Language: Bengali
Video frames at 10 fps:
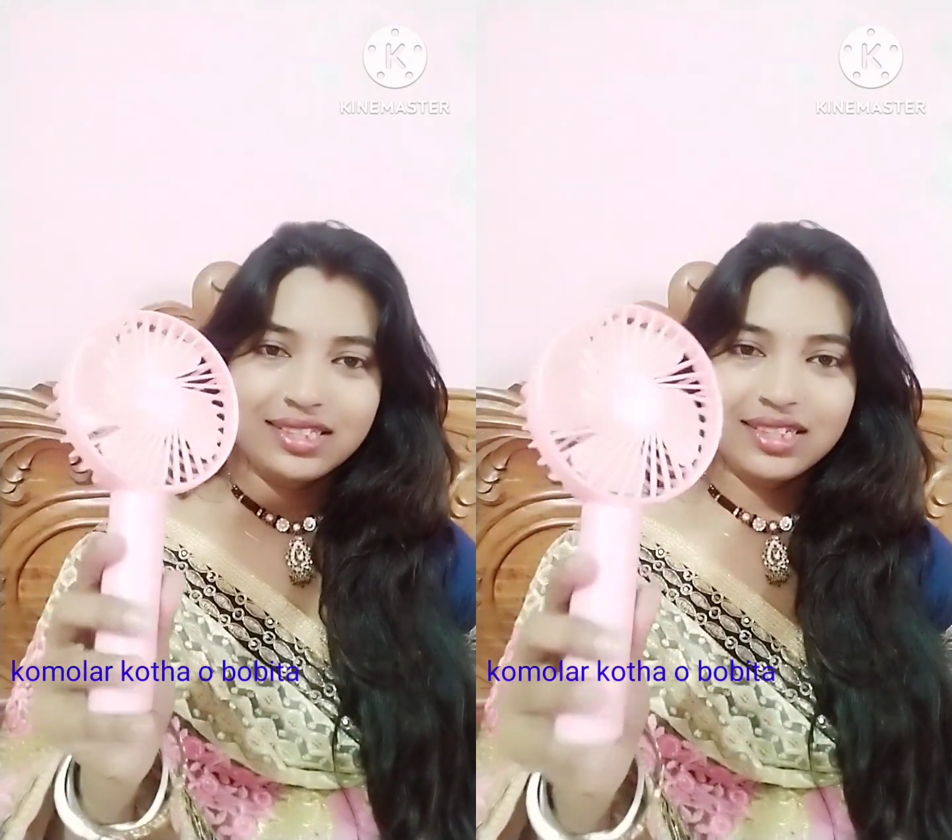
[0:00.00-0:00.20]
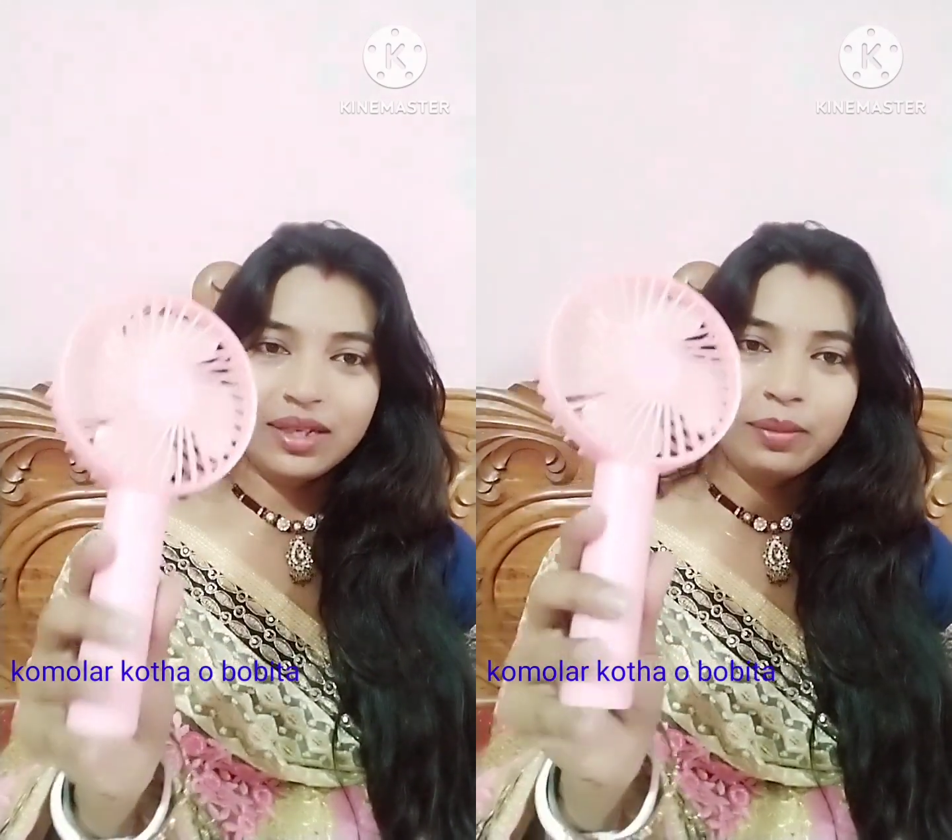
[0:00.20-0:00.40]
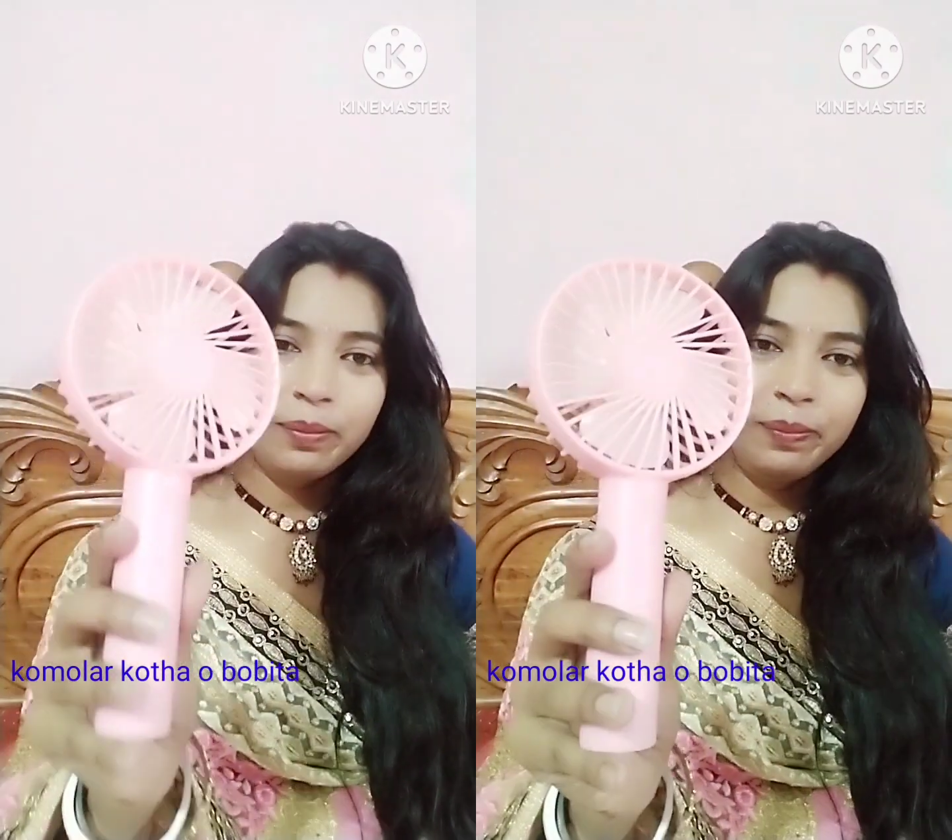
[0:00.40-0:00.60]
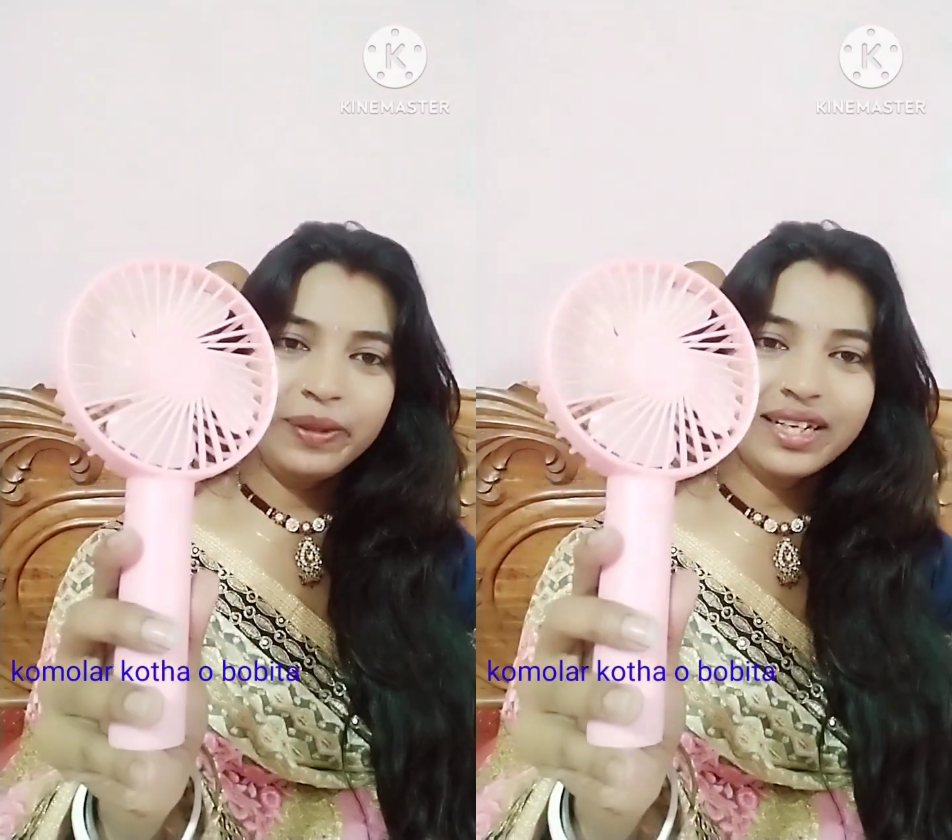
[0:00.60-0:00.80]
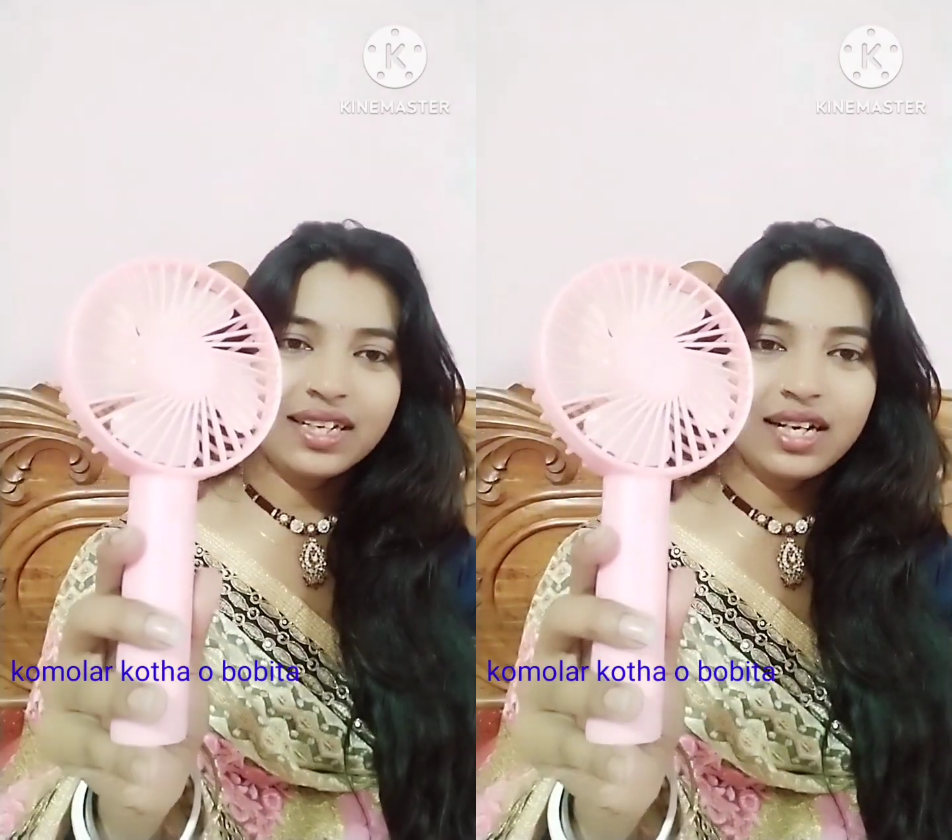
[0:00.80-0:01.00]
যে
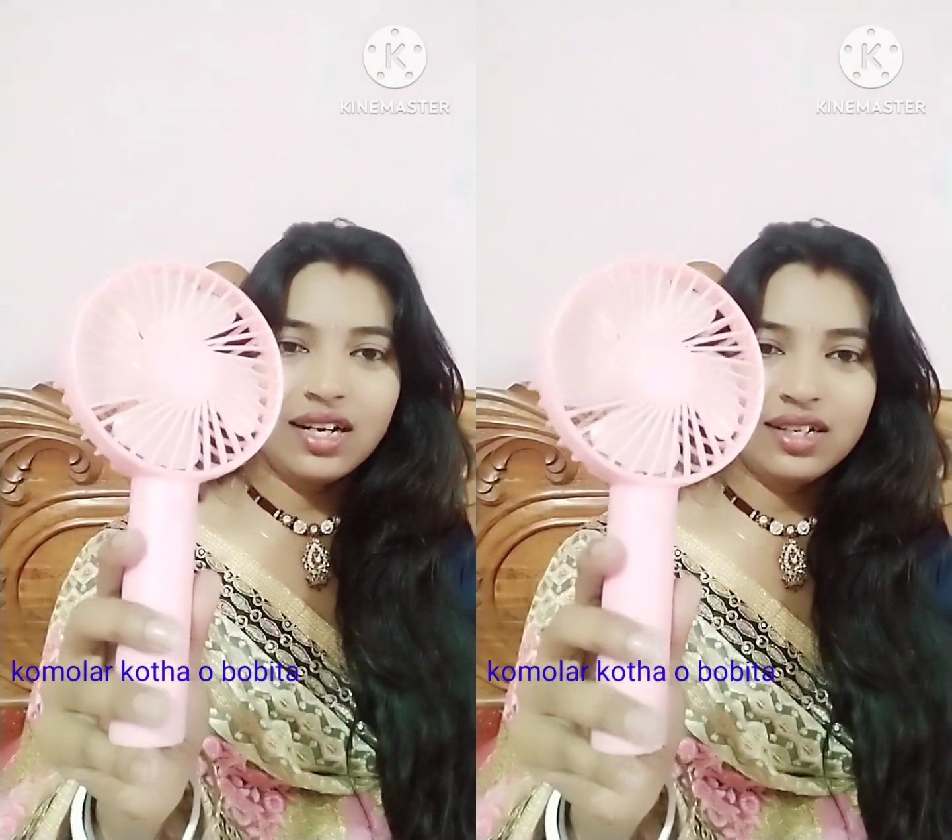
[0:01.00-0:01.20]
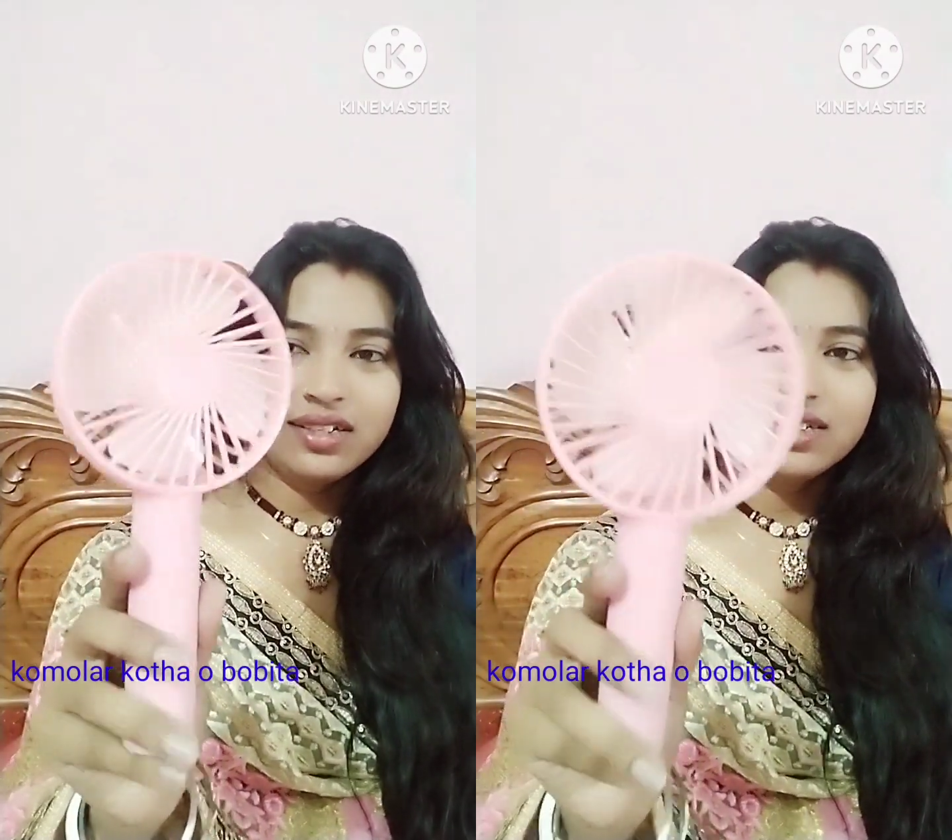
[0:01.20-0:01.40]
পিঙ্ক কালার